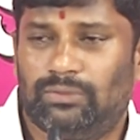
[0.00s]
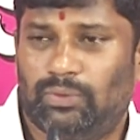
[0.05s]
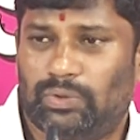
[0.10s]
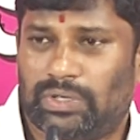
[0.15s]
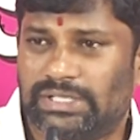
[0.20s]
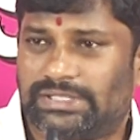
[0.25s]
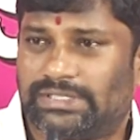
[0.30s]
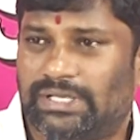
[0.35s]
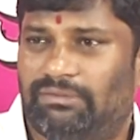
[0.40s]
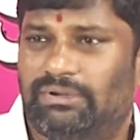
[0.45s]

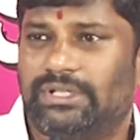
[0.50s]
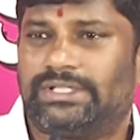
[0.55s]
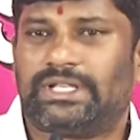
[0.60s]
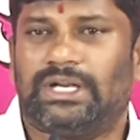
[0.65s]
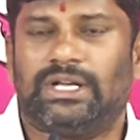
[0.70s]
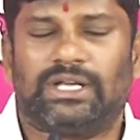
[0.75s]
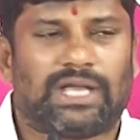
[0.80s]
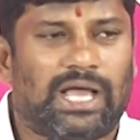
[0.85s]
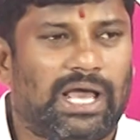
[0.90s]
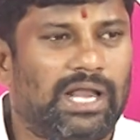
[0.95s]
ఒక
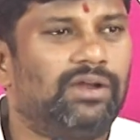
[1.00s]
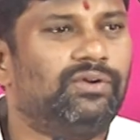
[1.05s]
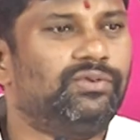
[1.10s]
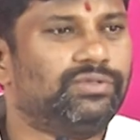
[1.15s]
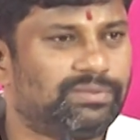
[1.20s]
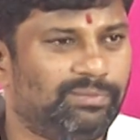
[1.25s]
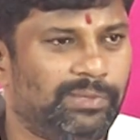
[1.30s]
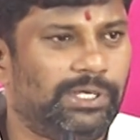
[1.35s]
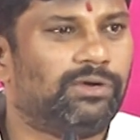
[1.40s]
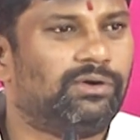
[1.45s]
సంవత్సరం కాలం
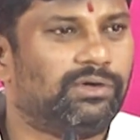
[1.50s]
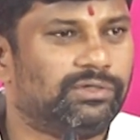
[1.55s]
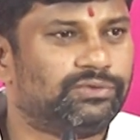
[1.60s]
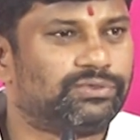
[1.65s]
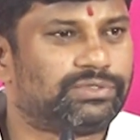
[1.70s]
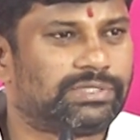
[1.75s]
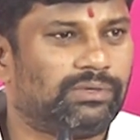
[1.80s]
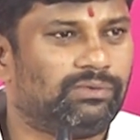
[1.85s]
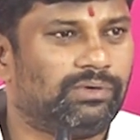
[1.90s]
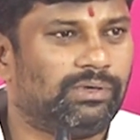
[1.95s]
నుంచి మేము కూడా
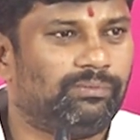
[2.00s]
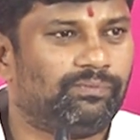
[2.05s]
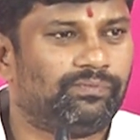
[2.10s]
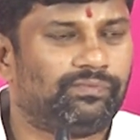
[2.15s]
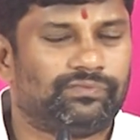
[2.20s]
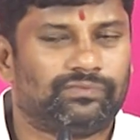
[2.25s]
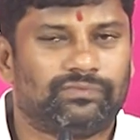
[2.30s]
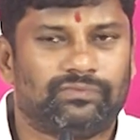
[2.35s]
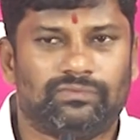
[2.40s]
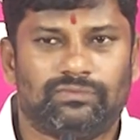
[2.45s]
చూస్తూ ఉన్నాం
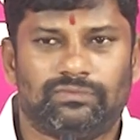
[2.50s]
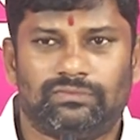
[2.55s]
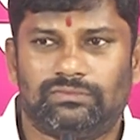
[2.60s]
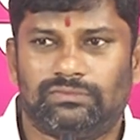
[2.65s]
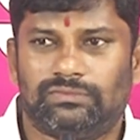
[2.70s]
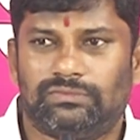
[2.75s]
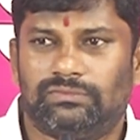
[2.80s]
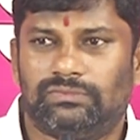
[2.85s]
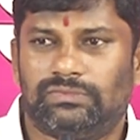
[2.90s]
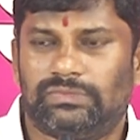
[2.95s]

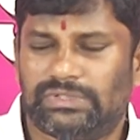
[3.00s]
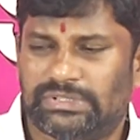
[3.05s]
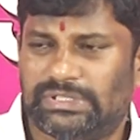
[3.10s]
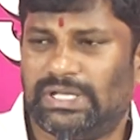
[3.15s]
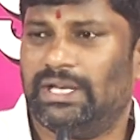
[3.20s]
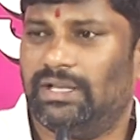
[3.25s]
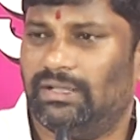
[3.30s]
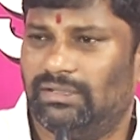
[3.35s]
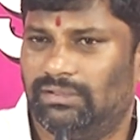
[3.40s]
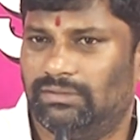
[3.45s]

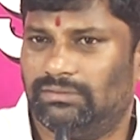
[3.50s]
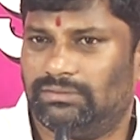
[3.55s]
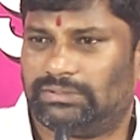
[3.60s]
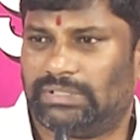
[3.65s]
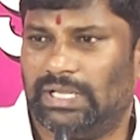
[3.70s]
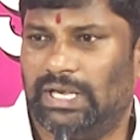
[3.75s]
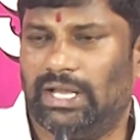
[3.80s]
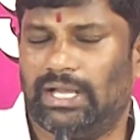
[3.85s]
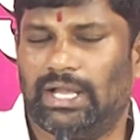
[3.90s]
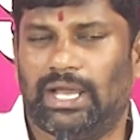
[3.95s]
సరే
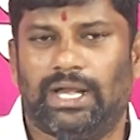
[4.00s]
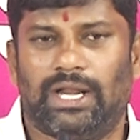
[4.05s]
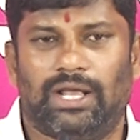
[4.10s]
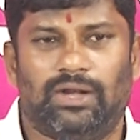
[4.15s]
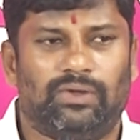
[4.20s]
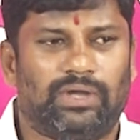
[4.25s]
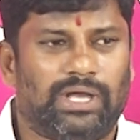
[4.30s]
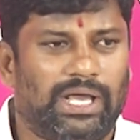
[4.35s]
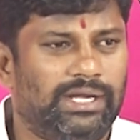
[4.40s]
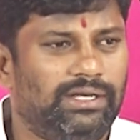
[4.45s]

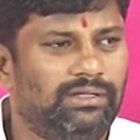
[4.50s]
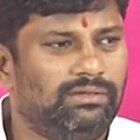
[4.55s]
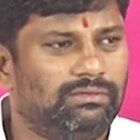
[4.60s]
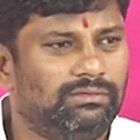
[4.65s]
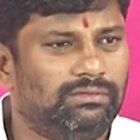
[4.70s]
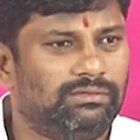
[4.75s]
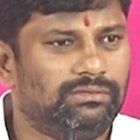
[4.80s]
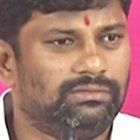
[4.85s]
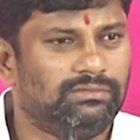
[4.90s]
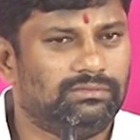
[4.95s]
తెలంగాణలో కానీ
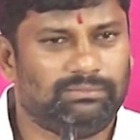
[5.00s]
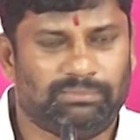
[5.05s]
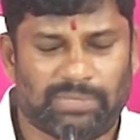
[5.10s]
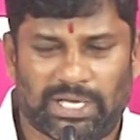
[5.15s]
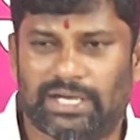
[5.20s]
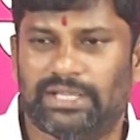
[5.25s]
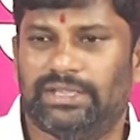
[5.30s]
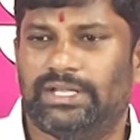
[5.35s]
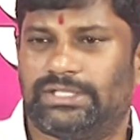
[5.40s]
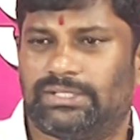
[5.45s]

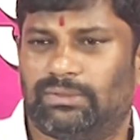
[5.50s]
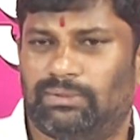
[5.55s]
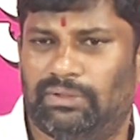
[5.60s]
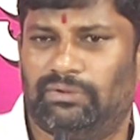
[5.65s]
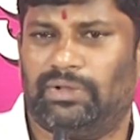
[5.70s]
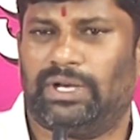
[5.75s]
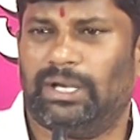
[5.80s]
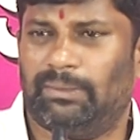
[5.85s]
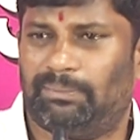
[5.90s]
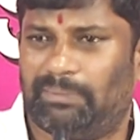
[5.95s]
భారతదేశంలో
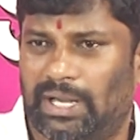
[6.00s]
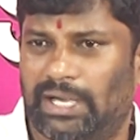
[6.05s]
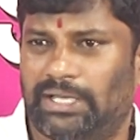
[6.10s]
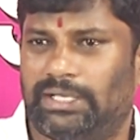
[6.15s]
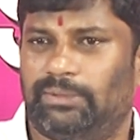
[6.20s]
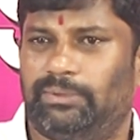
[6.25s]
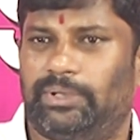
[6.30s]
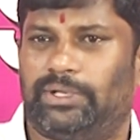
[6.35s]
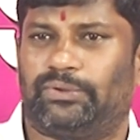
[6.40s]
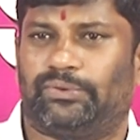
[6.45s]
ఎవరైనా
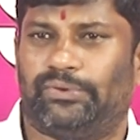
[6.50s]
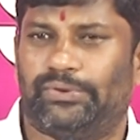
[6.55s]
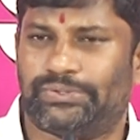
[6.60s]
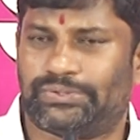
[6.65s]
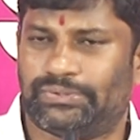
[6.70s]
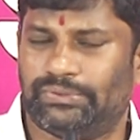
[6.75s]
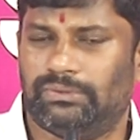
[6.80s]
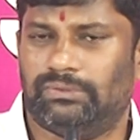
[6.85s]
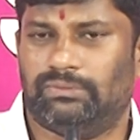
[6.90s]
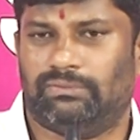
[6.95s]
పార్టీ
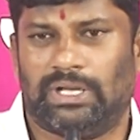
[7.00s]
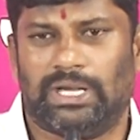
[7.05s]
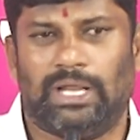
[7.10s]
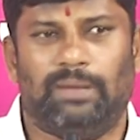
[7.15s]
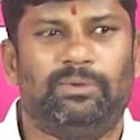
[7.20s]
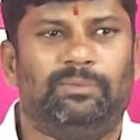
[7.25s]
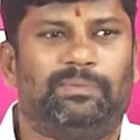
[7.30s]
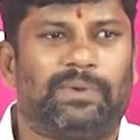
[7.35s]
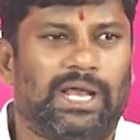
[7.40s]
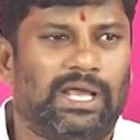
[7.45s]
పెట్టుకోవచ్చు వాళ్ళ
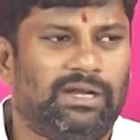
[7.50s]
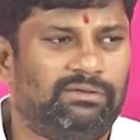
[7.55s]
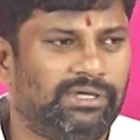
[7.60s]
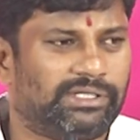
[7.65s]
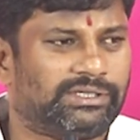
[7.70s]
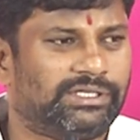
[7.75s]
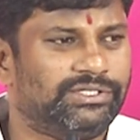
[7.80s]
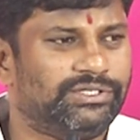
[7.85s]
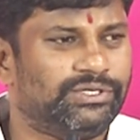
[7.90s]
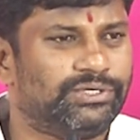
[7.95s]
అభిప్రాయాలు
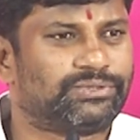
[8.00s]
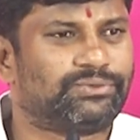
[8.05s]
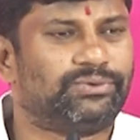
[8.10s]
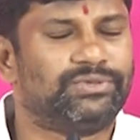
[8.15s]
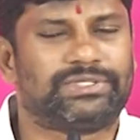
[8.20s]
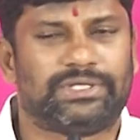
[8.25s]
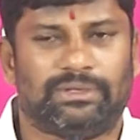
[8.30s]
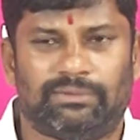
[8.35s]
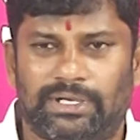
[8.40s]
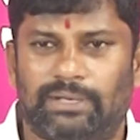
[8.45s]
వ్యక్తం
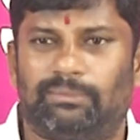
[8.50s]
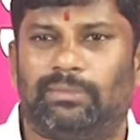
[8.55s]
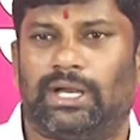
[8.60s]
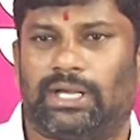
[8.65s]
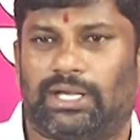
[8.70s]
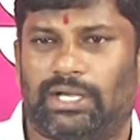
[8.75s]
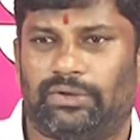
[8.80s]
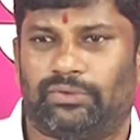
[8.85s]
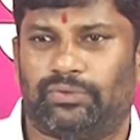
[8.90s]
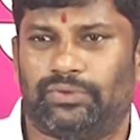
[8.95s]
చేసుకోవచ్చు ఏమైనా
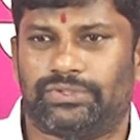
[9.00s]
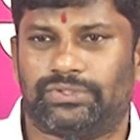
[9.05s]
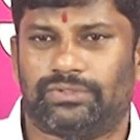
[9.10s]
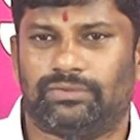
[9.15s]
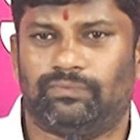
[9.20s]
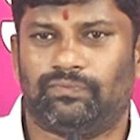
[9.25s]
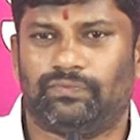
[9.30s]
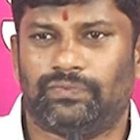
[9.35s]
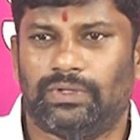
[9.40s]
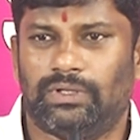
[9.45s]
మాట్లాడుకోవచ్చు
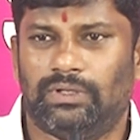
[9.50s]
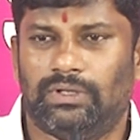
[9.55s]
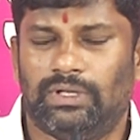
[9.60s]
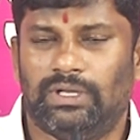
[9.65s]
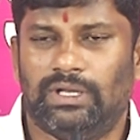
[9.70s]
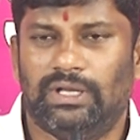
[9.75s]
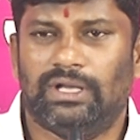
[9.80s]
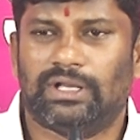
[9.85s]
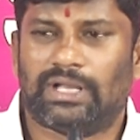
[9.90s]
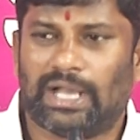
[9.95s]

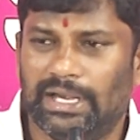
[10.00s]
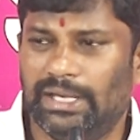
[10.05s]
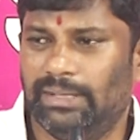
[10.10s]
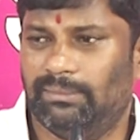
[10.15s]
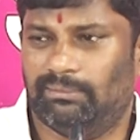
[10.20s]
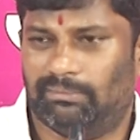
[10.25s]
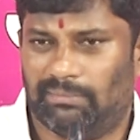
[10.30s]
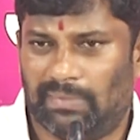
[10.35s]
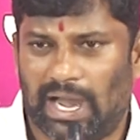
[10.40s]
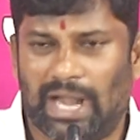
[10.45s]
కానీ
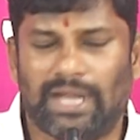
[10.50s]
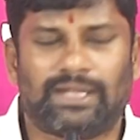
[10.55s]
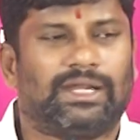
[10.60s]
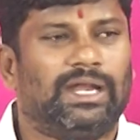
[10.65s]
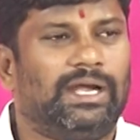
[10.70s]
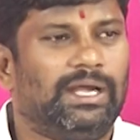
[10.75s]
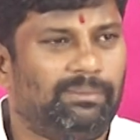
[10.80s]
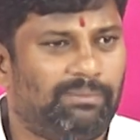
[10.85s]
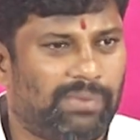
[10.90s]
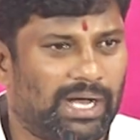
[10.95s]

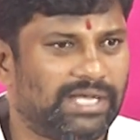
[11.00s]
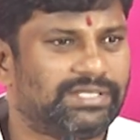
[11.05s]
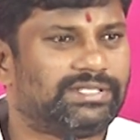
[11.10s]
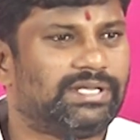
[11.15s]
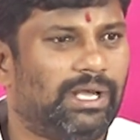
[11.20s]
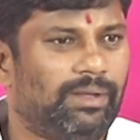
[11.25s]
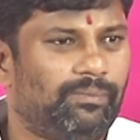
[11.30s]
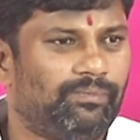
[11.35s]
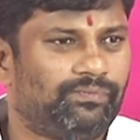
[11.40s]
మాట్లాడే భాష